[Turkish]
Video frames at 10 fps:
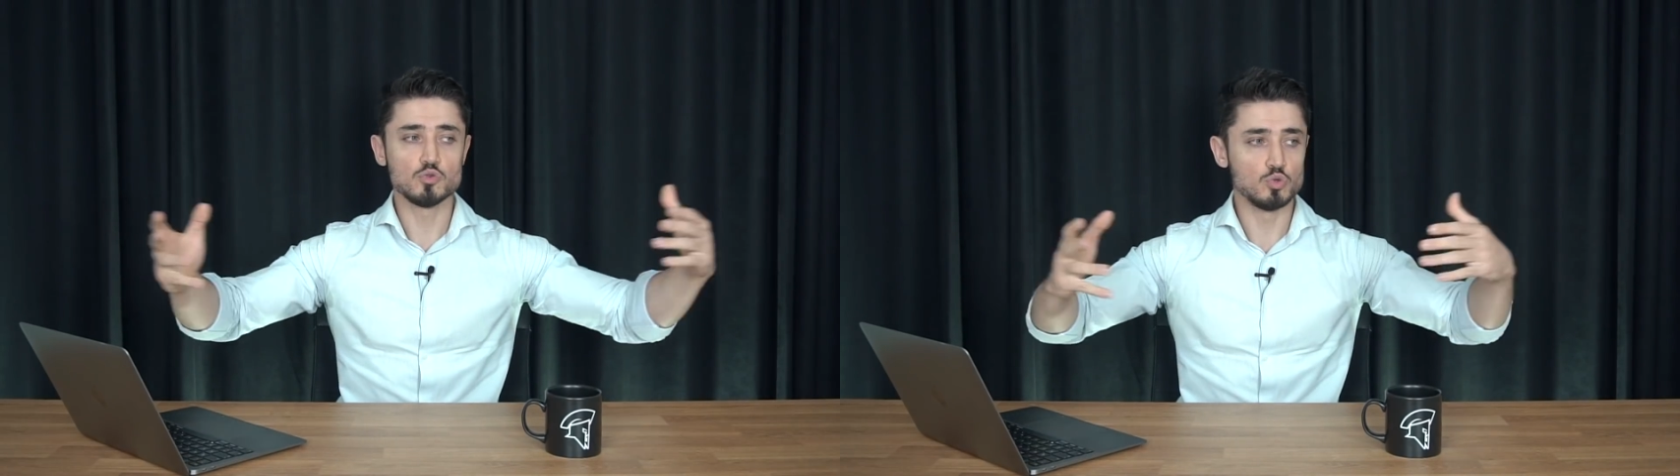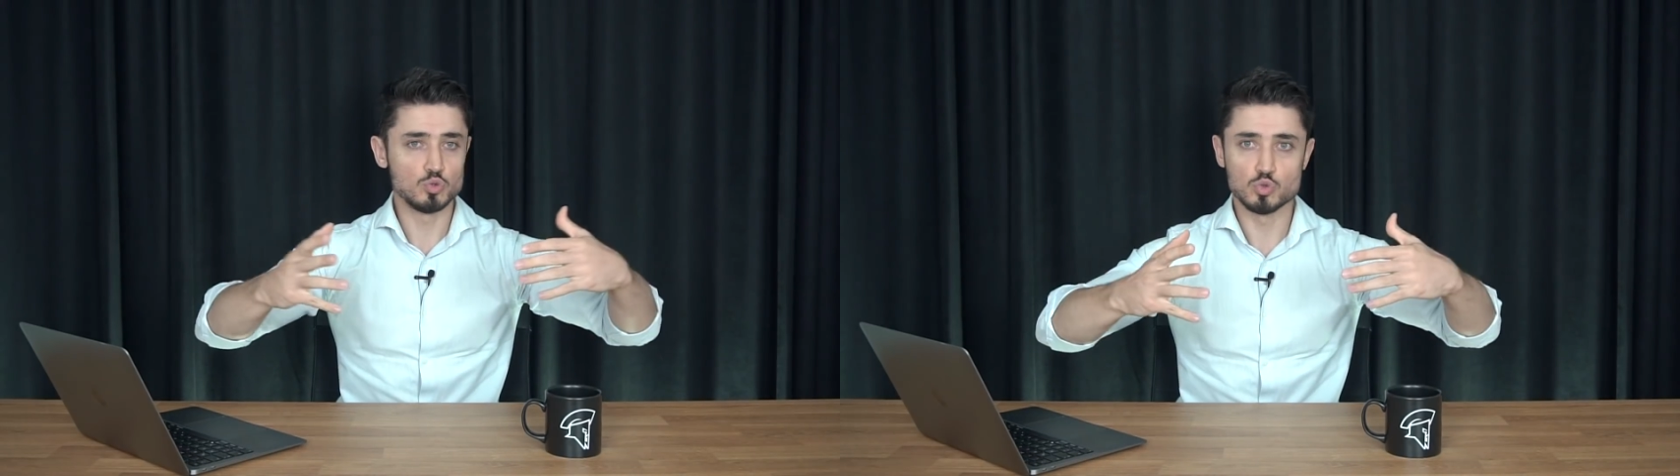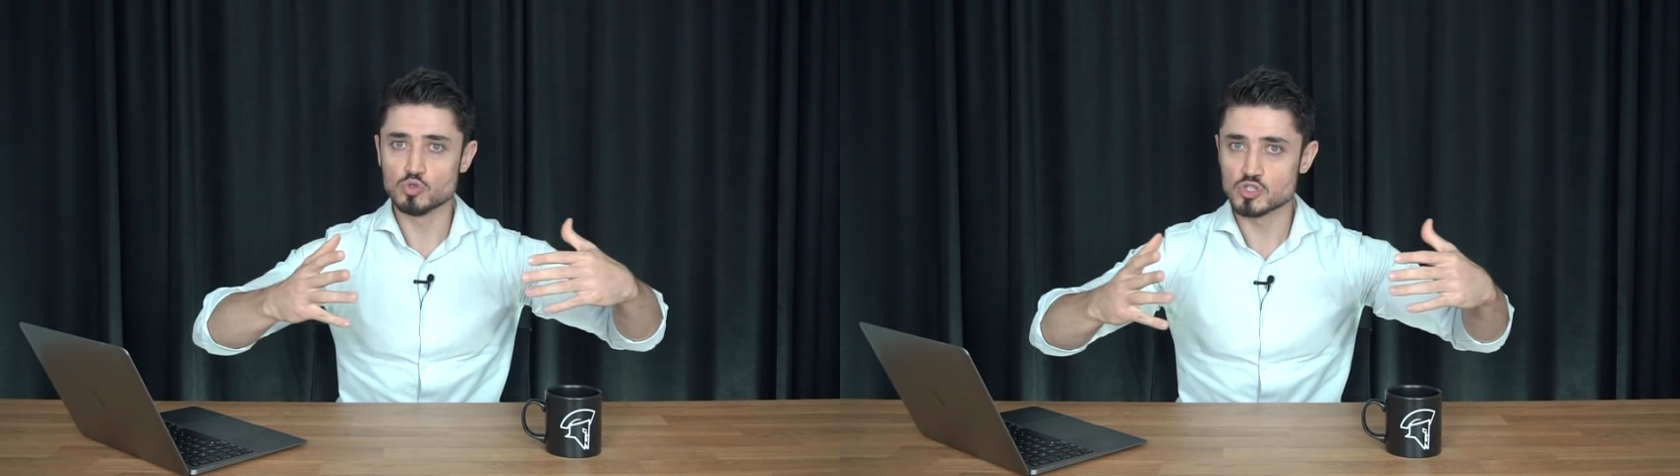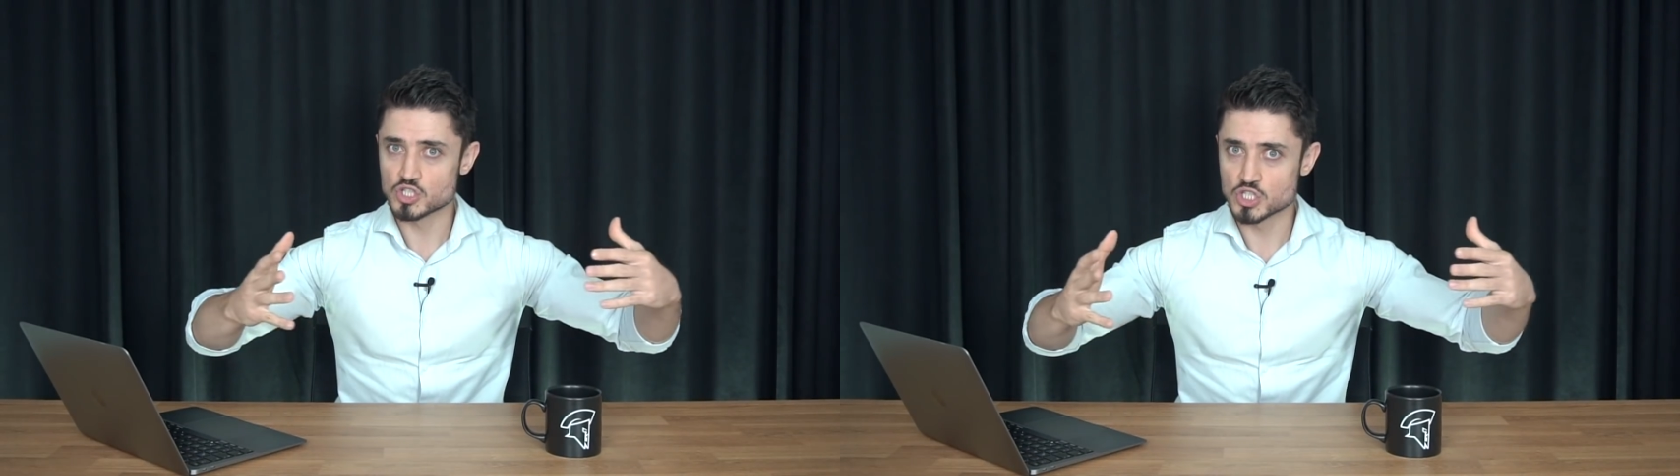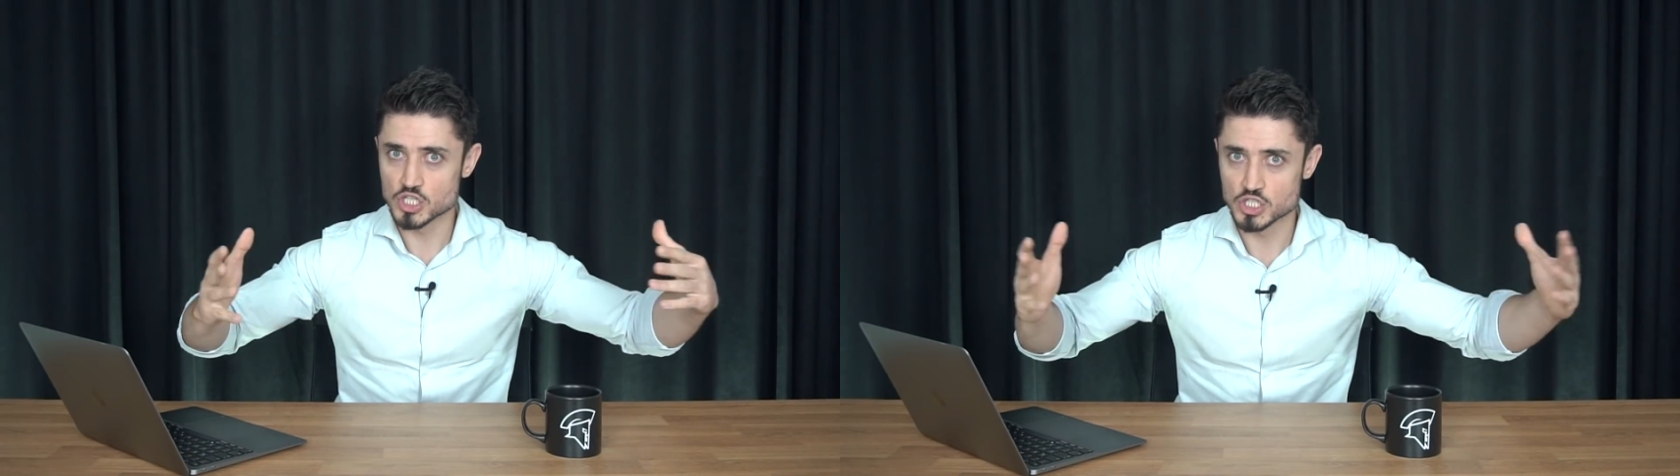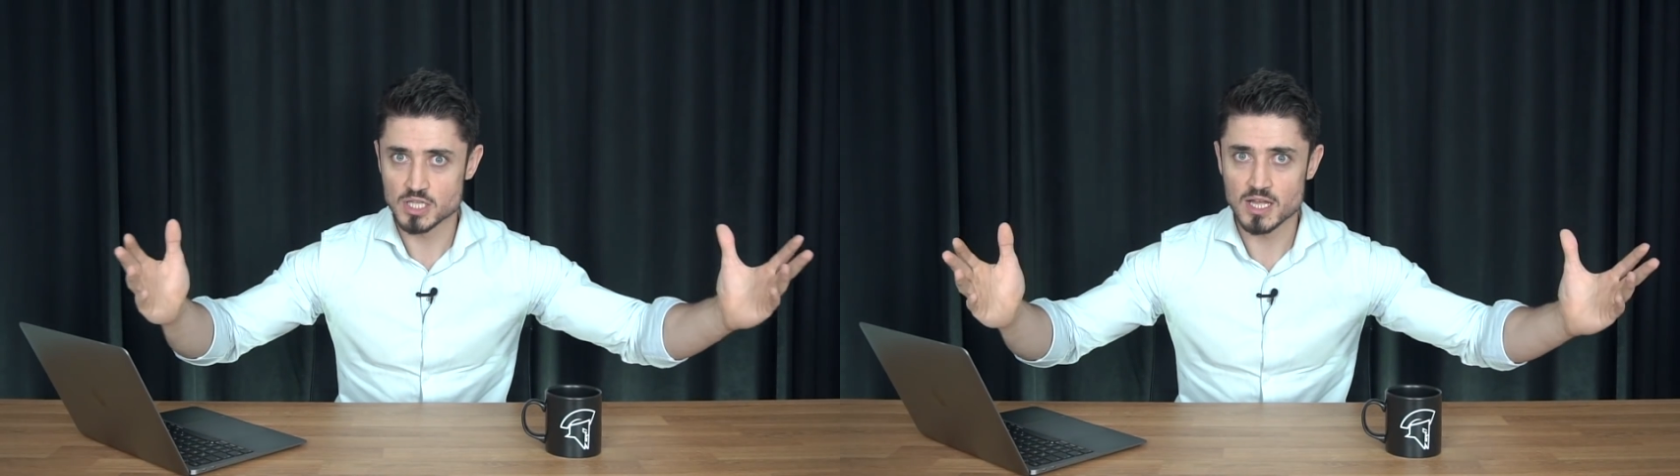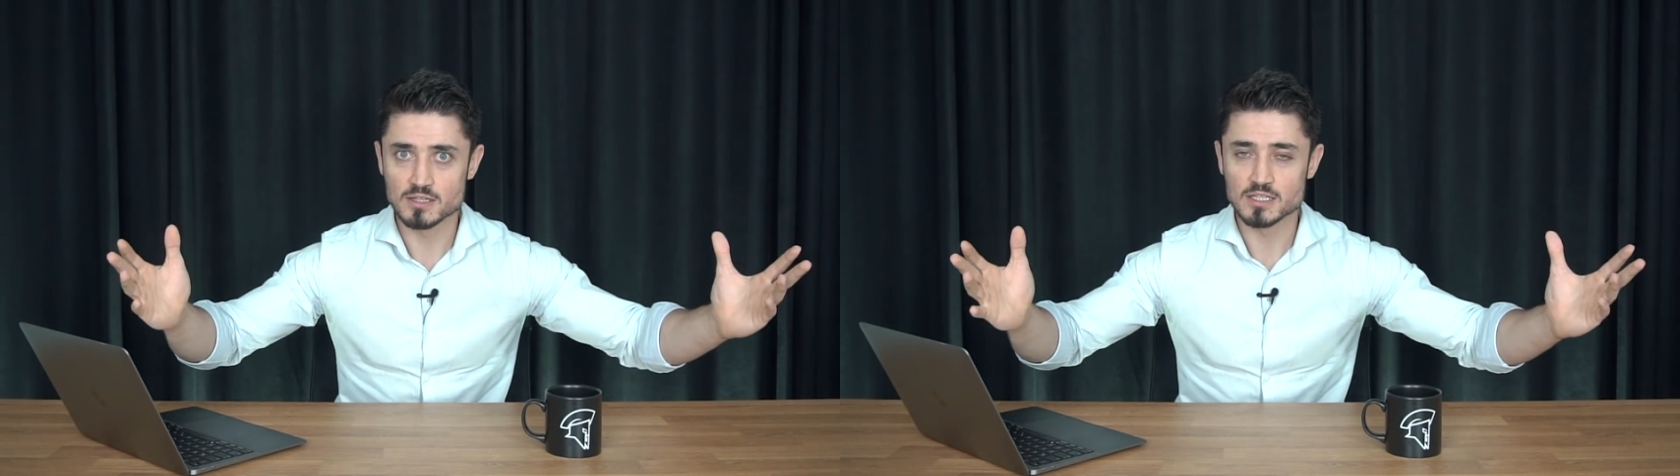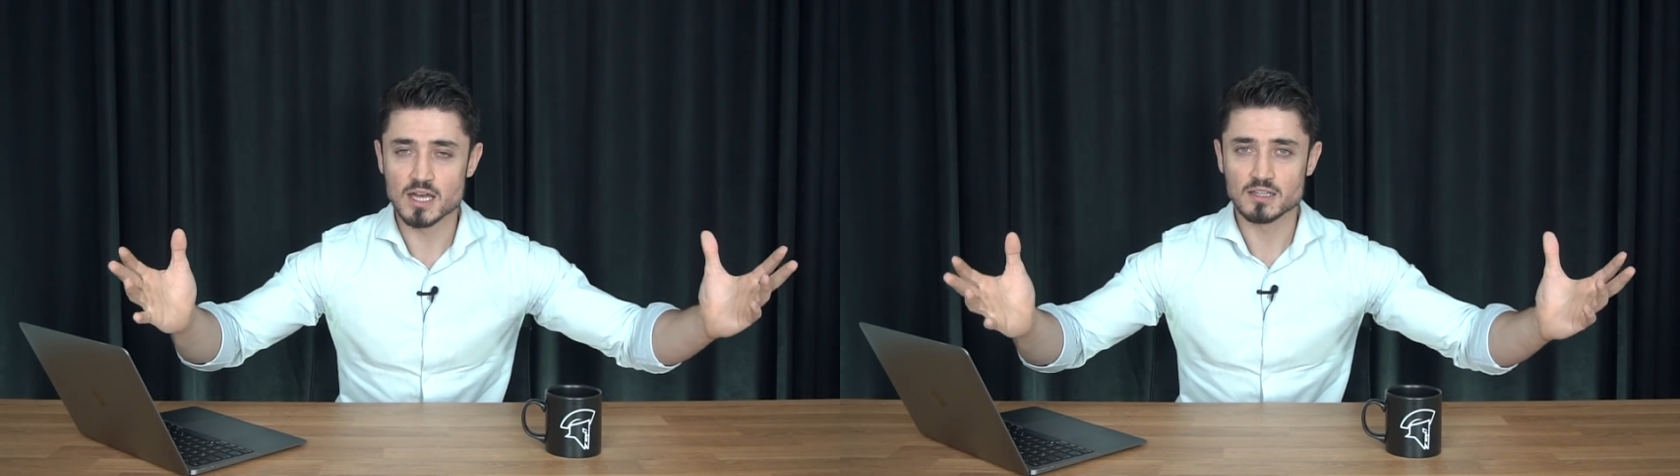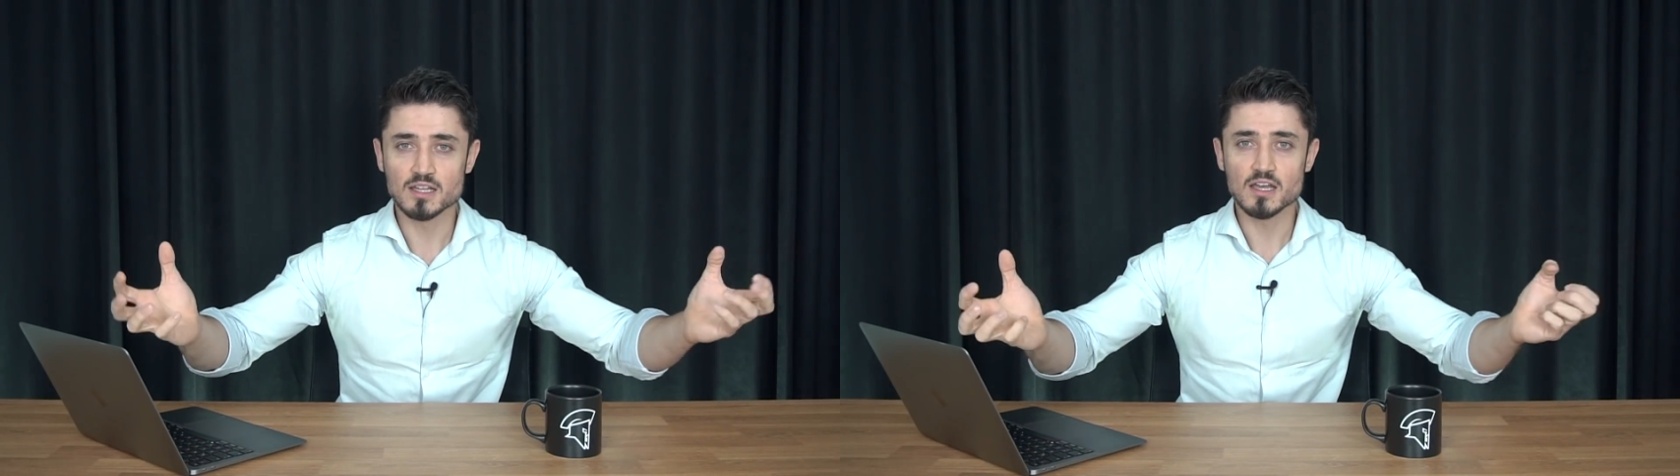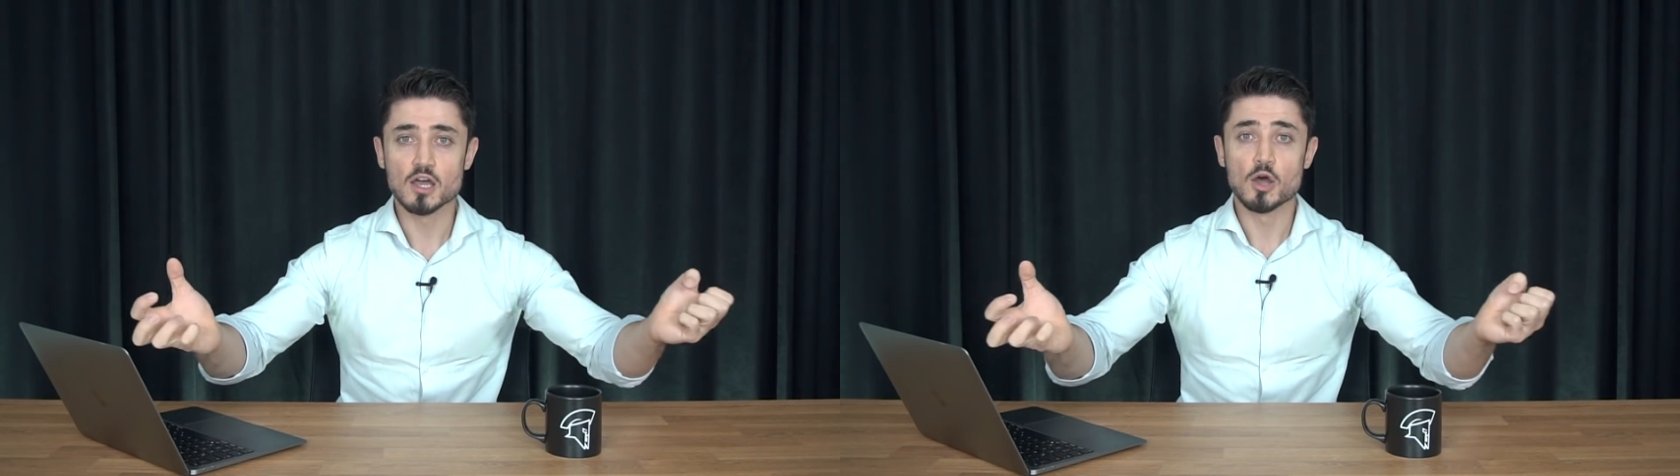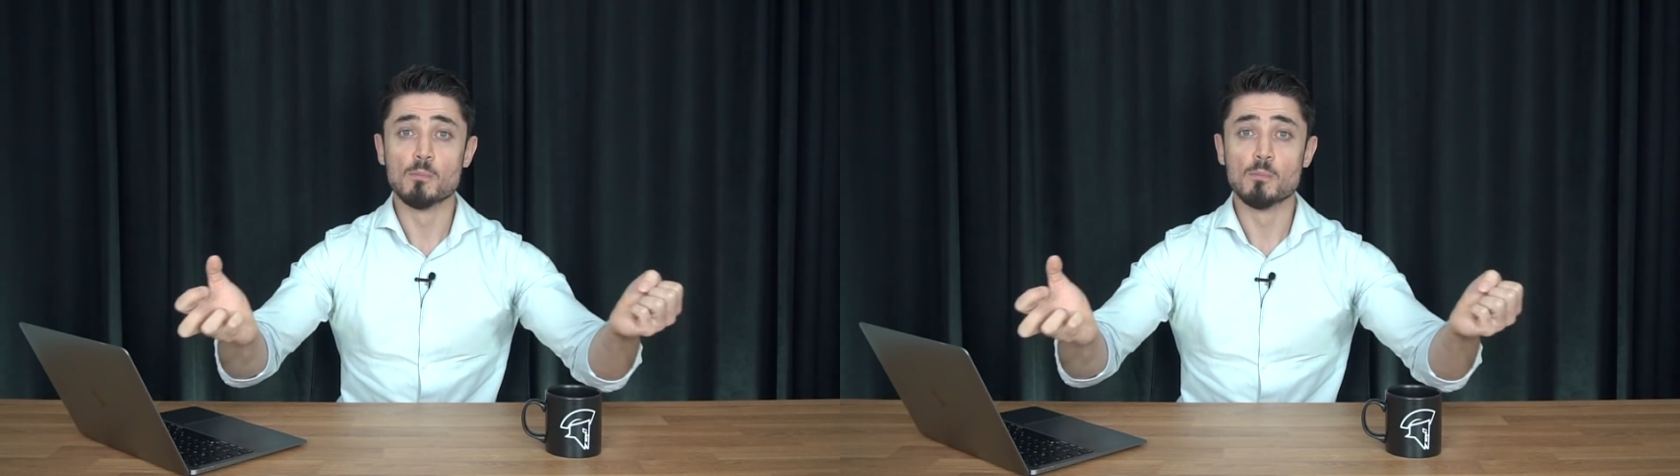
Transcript: kültürün çeşitlendiği yerde